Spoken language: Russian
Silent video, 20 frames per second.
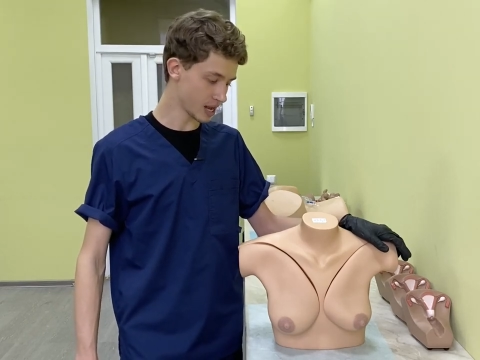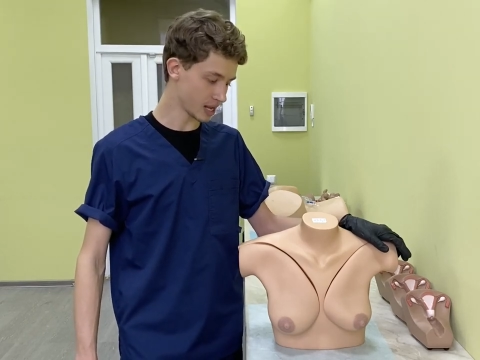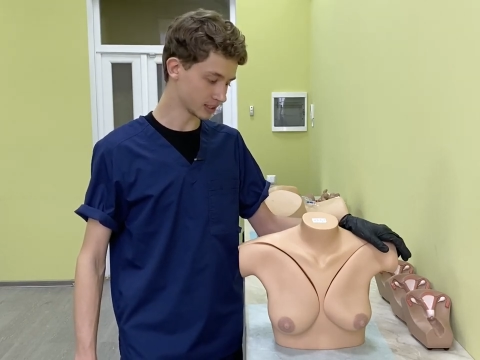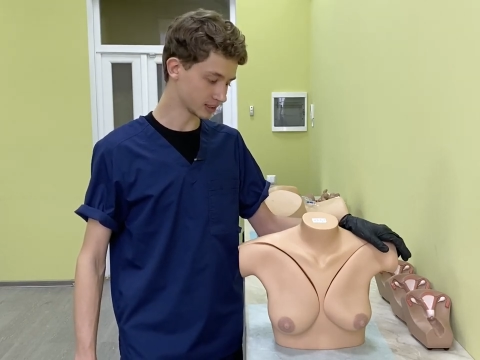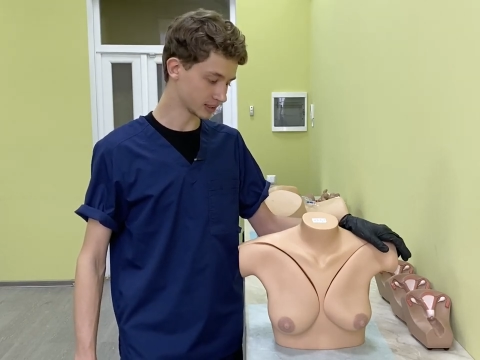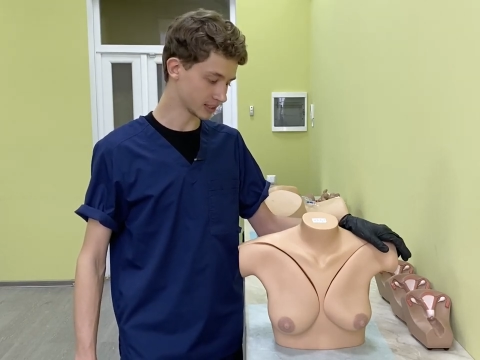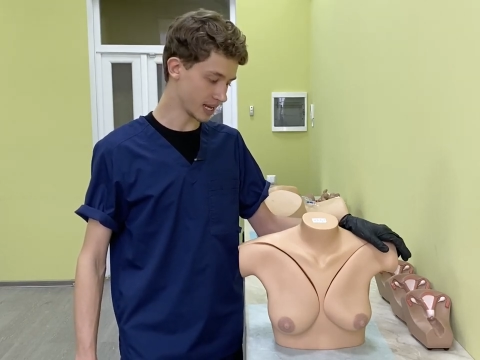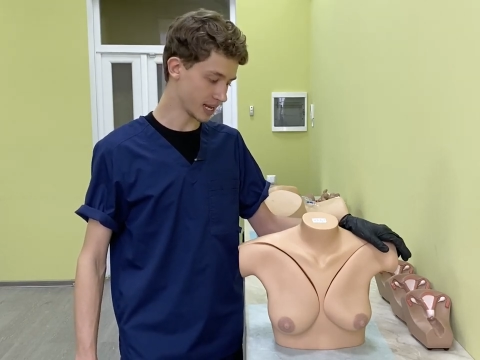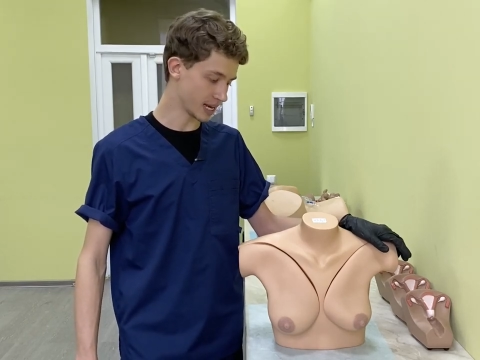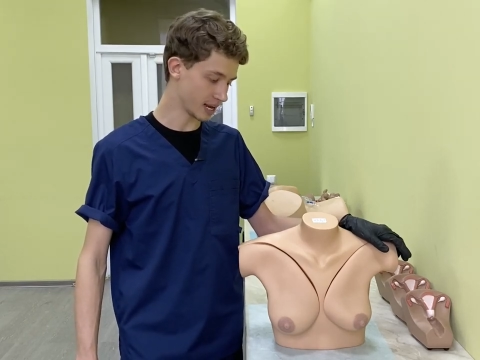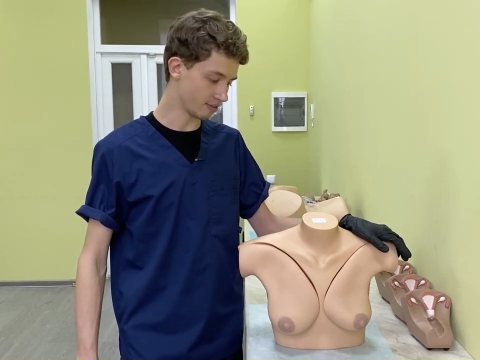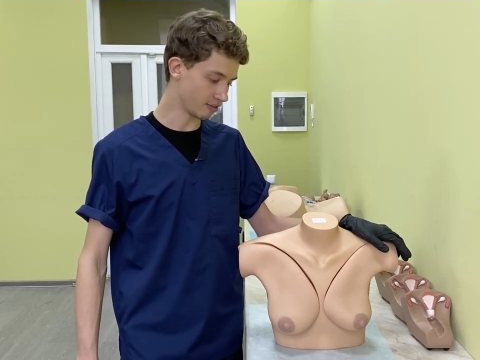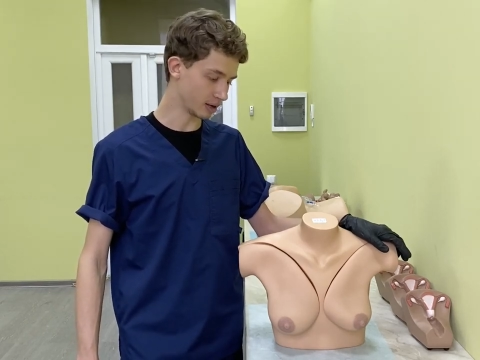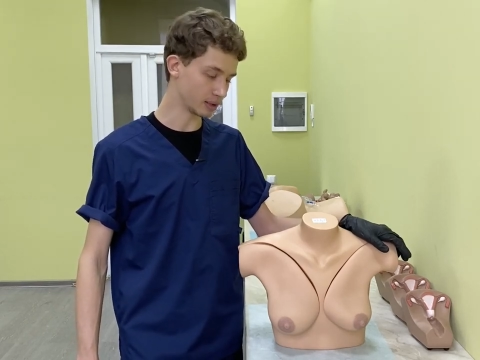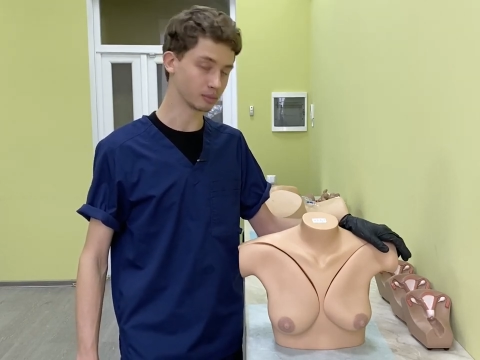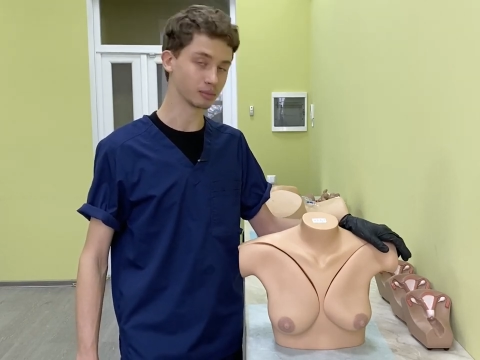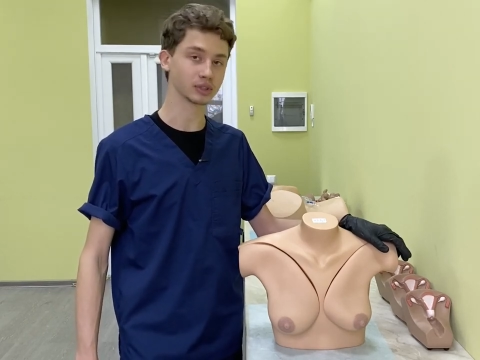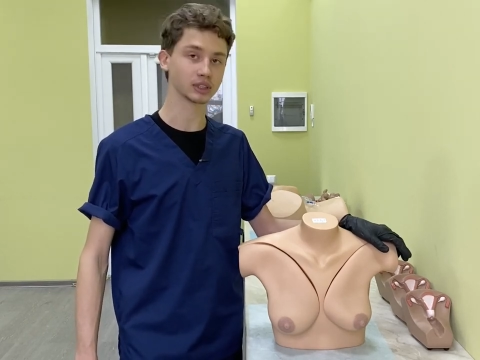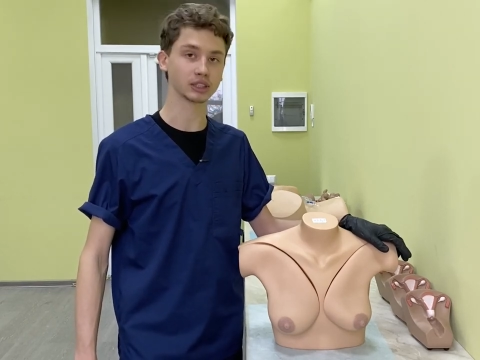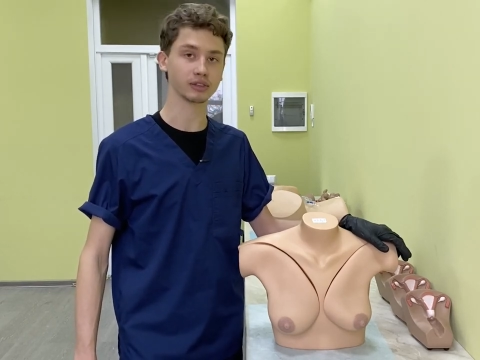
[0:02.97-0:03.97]

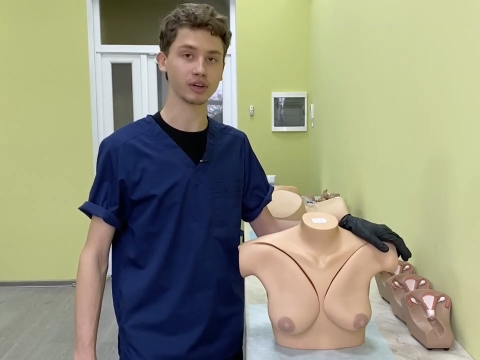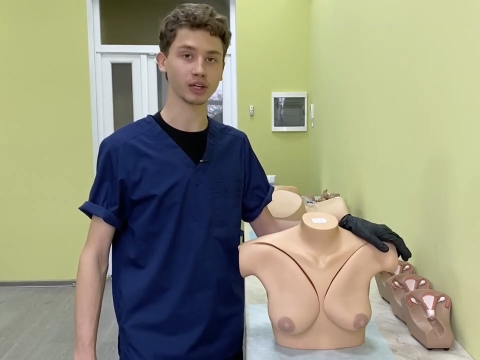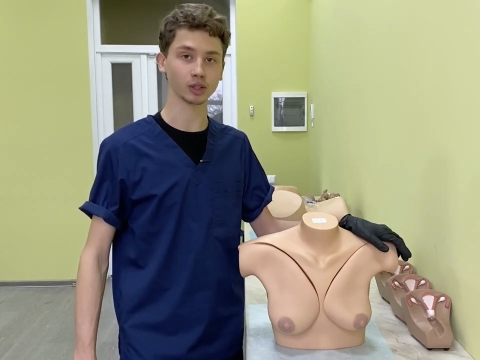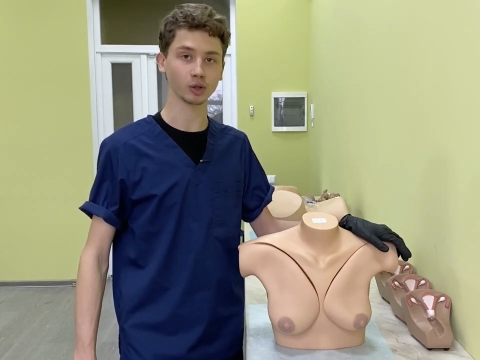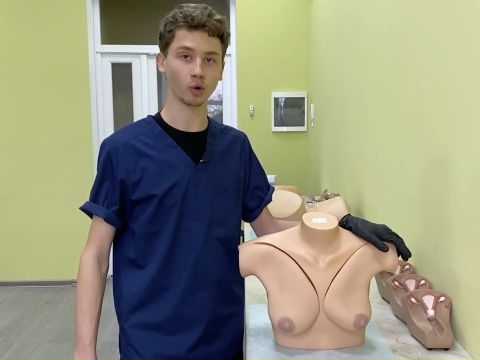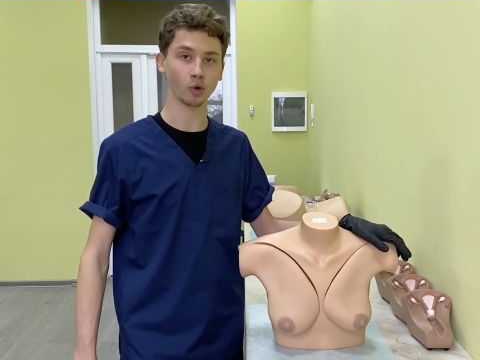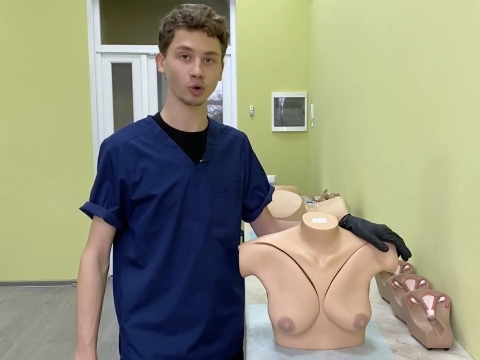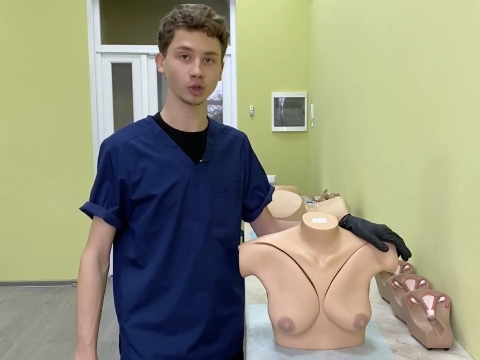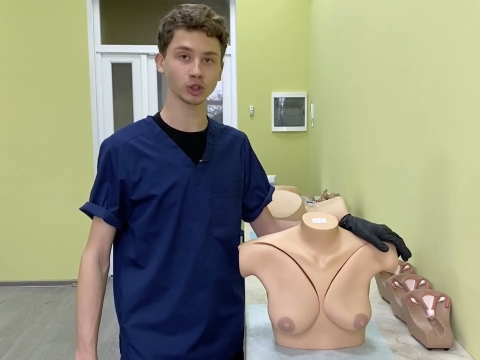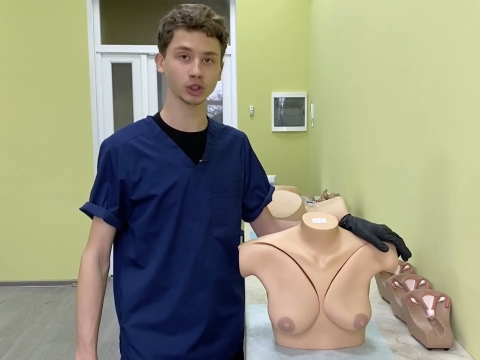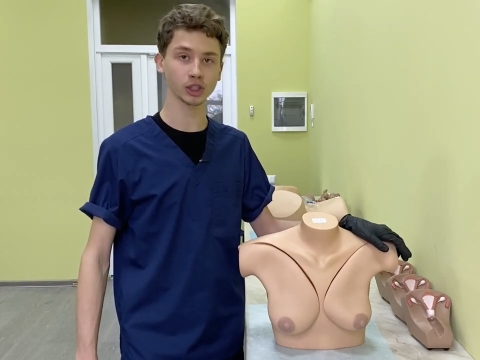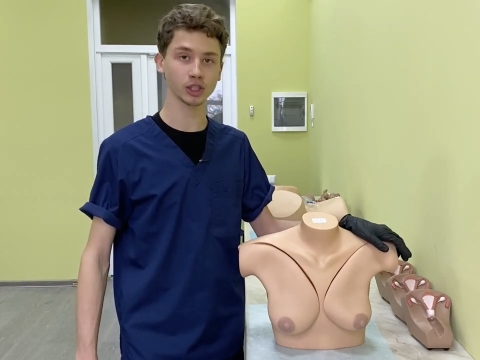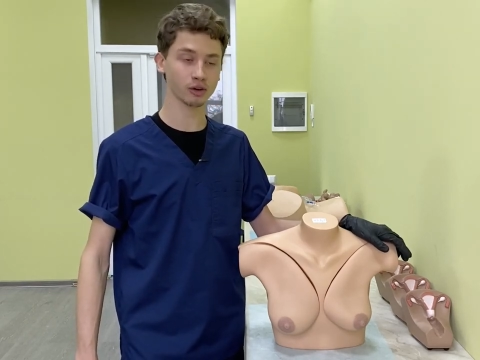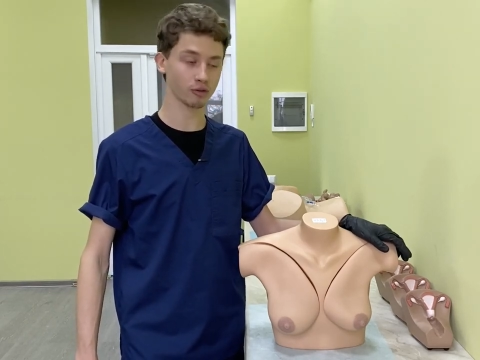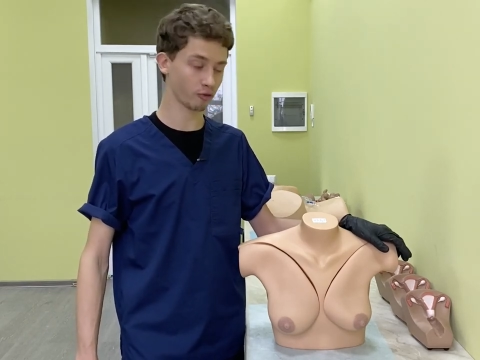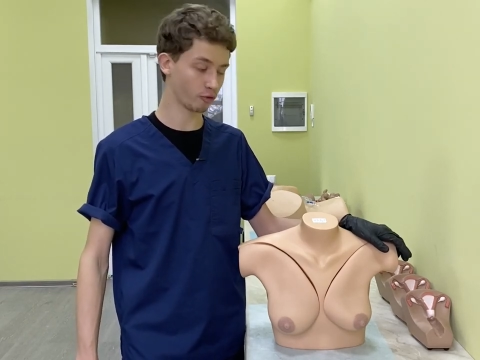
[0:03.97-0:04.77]
оцениваем цвет кожи,